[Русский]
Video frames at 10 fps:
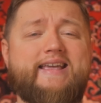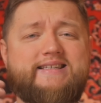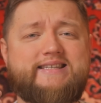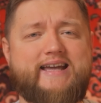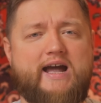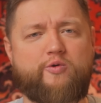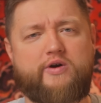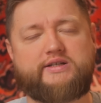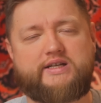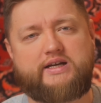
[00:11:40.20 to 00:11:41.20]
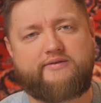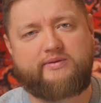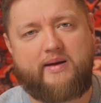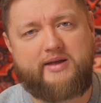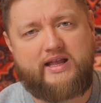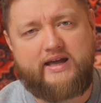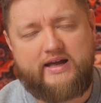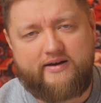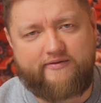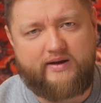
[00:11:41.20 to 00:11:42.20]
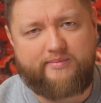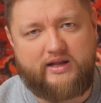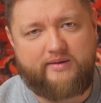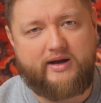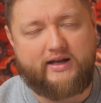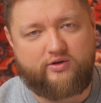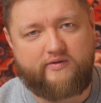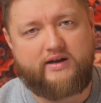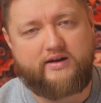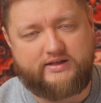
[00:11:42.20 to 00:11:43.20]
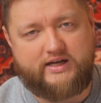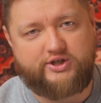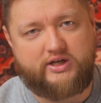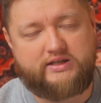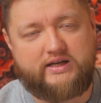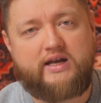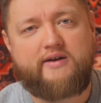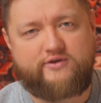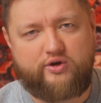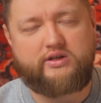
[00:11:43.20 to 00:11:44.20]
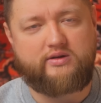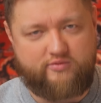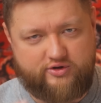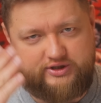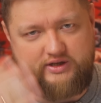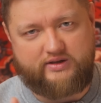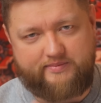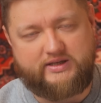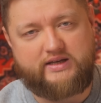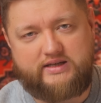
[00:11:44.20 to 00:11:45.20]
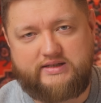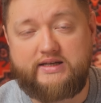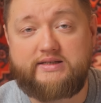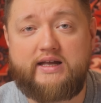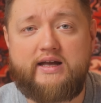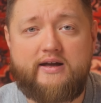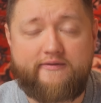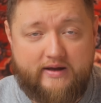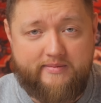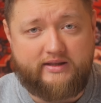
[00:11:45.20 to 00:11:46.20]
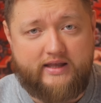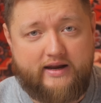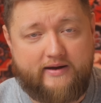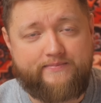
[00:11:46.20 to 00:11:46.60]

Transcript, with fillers: и за какой из этих автомобилей вы были бы готовы раскошелиться. Все это можете написать, естественно, в комментариях.